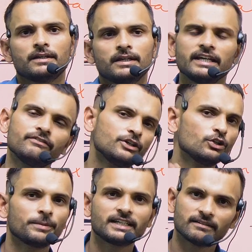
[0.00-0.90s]
एक
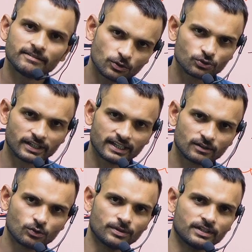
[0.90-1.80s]
वीडियो में ही कवर हो जाएगा
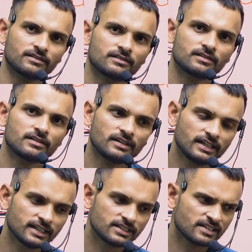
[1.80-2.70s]
रोमन
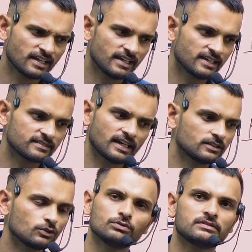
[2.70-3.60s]
ठीक है छः या
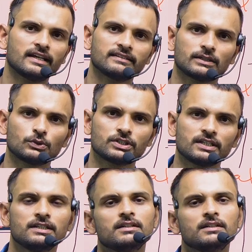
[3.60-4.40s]
सात रूल्स हैं ऐसा कुछ है